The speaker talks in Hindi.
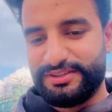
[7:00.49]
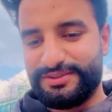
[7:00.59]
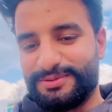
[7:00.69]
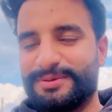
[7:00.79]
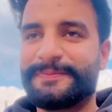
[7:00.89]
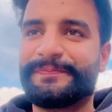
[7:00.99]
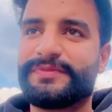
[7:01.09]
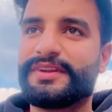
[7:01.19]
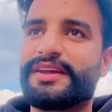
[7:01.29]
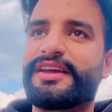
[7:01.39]
तो
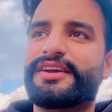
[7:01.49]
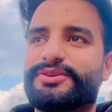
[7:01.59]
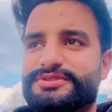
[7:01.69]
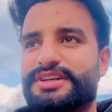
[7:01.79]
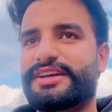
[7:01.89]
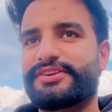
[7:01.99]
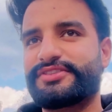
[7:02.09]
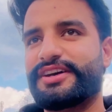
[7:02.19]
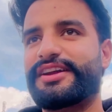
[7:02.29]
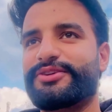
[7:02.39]
कुछ
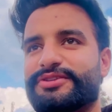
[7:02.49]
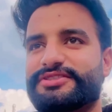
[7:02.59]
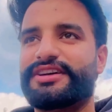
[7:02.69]
रिलेटिव आ रहे हैं और जा